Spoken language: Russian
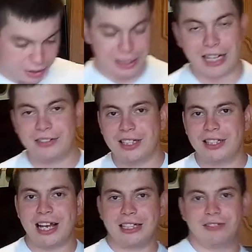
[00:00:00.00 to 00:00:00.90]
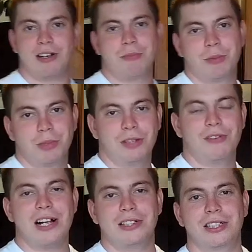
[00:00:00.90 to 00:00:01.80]
Как всегда, с вами был
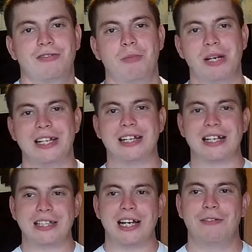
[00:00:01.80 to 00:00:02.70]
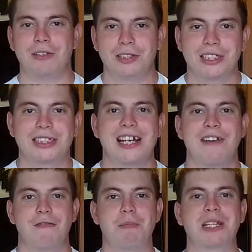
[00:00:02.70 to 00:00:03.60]
Валдис, вы были на канале Валдис Лайф.
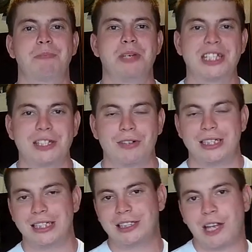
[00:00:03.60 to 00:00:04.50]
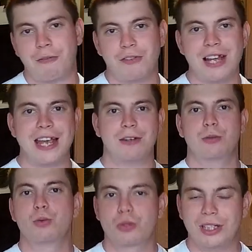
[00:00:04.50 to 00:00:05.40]
Подписывайся, ставь лайк,
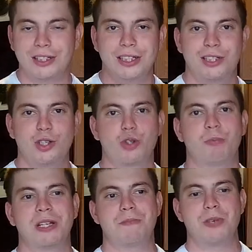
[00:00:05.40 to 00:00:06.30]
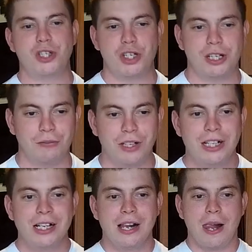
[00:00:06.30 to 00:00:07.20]
нужно тысячу подписчиков.
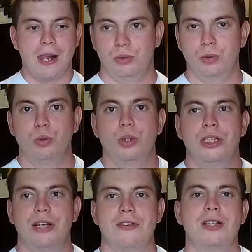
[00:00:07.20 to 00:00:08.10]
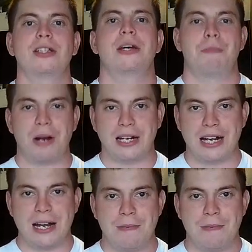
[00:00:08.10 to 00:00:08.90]
Ну и, наверное, пока.